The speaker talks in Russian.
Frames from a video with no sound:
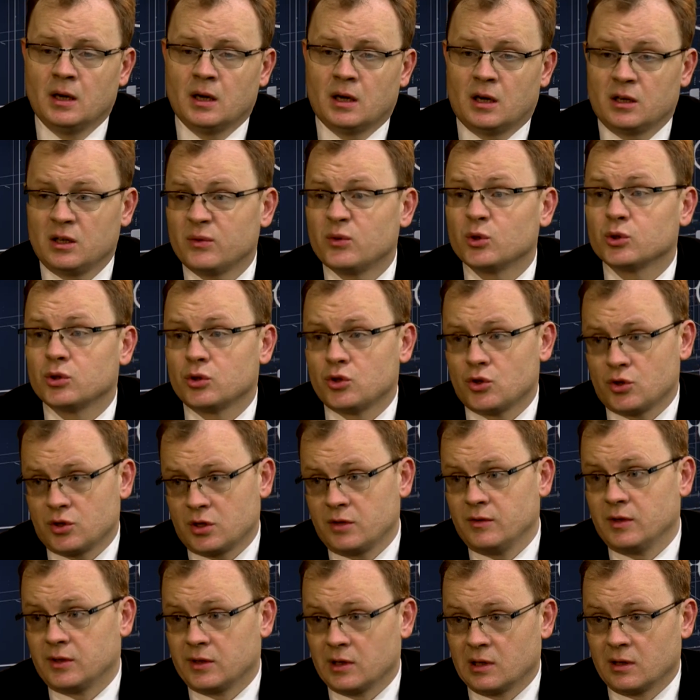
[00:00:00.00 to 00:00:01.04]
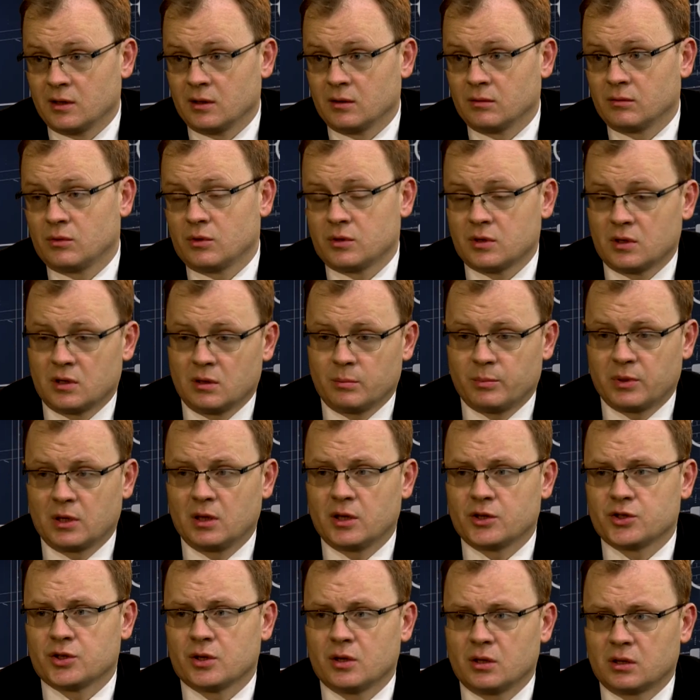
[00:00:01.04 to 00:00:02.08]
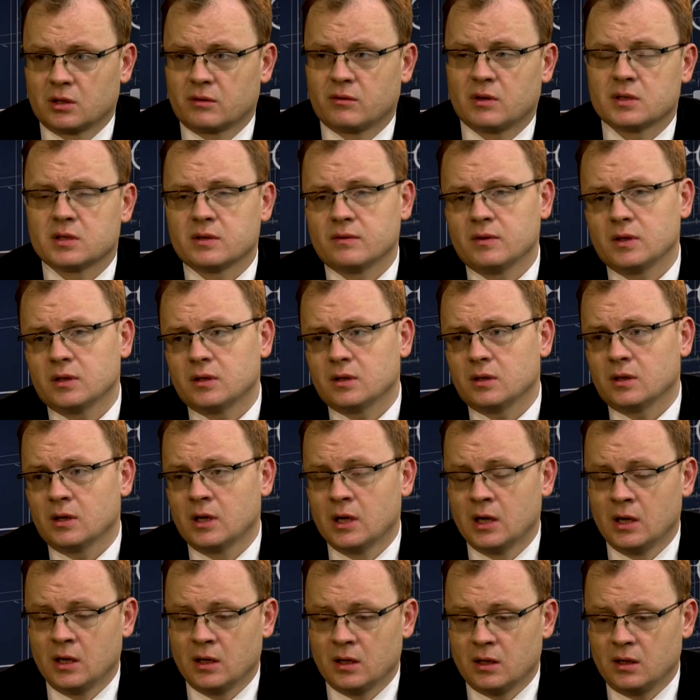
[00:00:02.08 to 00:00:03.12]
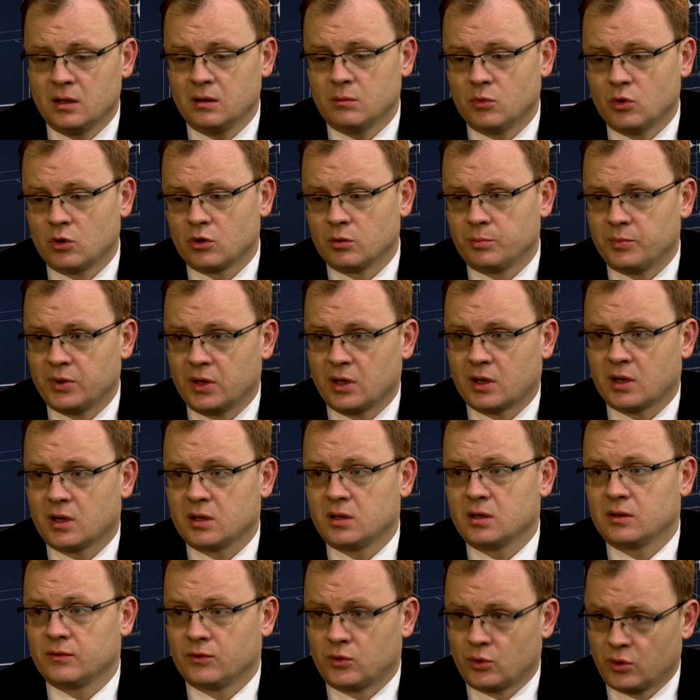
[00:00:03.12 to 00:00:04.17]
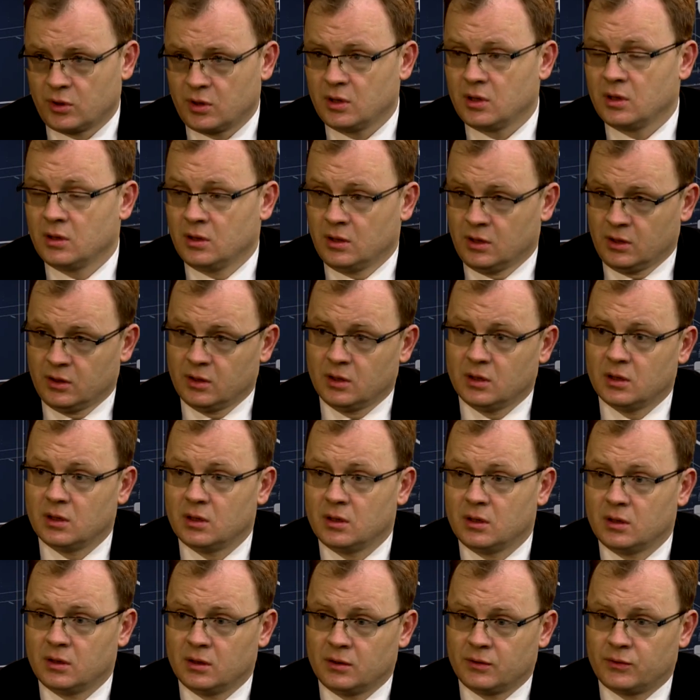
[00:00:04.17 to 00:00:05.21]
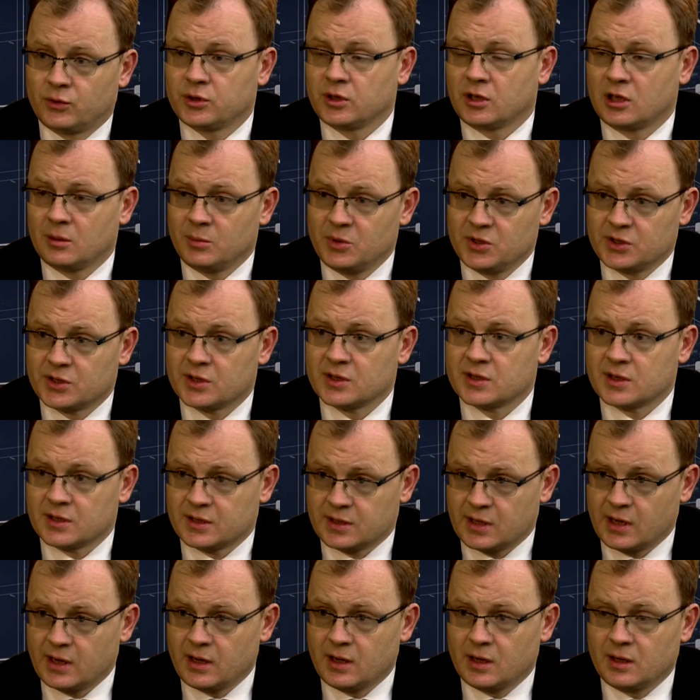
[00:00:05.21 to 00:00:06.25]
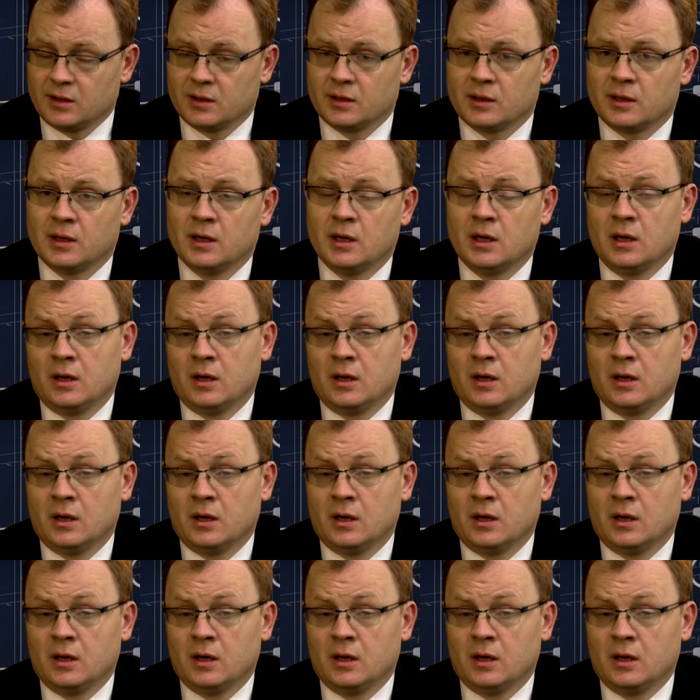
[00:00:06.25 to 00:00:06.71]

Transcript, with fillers: Они фоточувствительны, то есть они поглощают квант света и могут переходить в другие э, фотохимические состояния.